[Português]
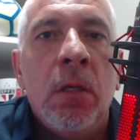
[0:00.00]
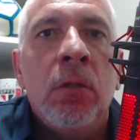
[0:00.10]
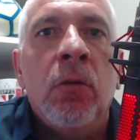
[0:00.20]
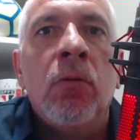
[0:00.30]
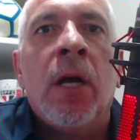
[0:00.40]

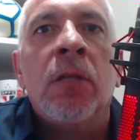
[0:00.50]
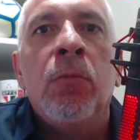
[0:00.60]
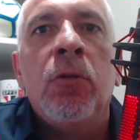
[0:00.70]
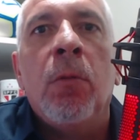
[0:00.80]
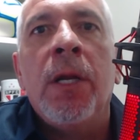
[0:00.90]
Em todo caso,
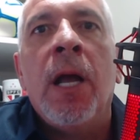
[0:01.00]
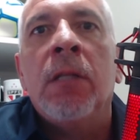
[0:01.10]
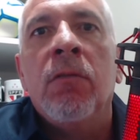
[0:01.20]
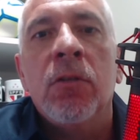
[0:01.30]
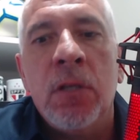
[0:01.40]
muito
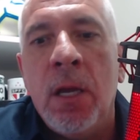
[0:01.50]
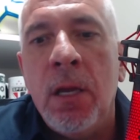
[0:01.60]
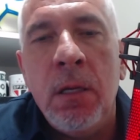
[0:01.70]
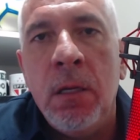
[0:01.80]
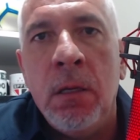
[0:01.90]
obrigado a
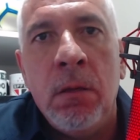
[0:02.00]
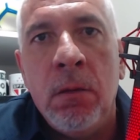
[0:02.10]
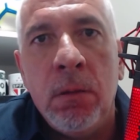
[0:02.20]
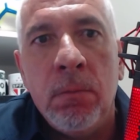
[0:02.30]
você e,